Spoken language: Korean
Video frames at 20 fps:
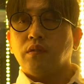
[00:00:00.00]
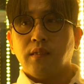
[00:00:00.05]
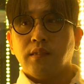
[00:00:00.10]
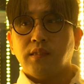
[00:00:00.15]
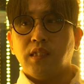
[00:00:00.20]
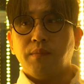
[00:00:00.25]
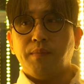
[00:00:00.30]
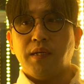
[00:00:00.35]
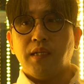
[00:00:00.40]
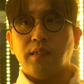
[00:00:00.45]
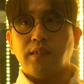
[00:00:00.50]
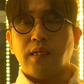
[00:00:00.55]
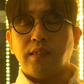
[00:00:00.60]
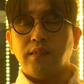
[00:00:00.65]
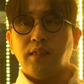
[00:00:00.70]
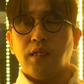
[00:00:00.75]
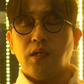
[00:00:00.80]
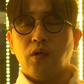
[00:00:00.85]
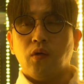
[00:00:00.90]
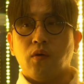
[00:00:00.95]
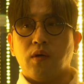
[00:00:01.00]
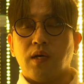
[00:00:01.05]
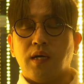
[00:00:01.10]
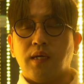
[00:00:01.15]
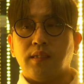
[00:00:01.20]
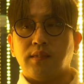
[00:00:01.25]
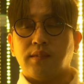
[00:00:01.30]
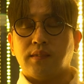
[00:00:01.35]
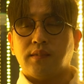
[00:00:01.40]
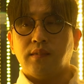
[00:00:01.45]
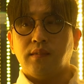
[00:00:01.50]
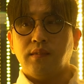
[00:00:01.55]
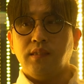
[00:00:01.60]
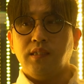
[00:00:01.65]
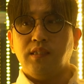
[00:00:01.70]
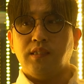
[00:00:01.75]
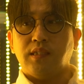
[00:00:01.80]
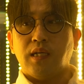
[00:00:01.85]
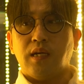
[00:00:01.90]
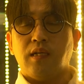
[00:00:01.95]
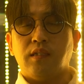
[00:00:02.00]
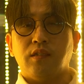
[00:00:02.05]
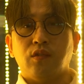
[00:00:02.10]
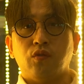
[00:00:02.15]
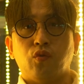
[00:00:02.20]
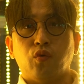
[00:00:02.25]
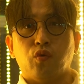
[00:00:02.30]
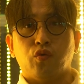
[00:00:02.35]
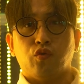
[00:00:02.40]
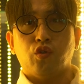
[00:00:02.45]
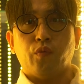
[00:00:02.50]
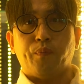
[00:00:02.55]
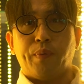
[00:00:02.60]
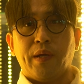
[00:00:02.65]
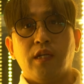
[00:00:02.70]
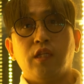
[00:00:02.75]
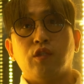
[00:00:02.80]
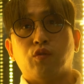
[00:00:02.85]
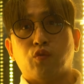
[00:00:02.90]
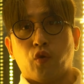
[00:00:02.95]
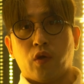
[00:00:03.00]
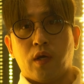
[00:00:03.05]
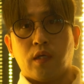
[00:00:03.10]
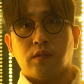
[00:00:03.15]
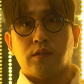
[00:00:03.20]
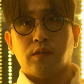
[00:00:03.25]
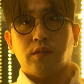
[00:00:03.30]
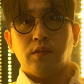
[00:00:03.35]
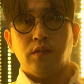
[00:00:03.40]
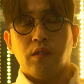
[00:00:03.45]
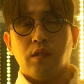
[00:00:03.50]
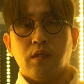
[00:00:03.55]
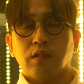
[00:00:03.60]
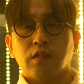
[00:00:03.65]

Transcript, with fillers: 실바나 단젤로가 쓴 이상한 도둑 벨리토라는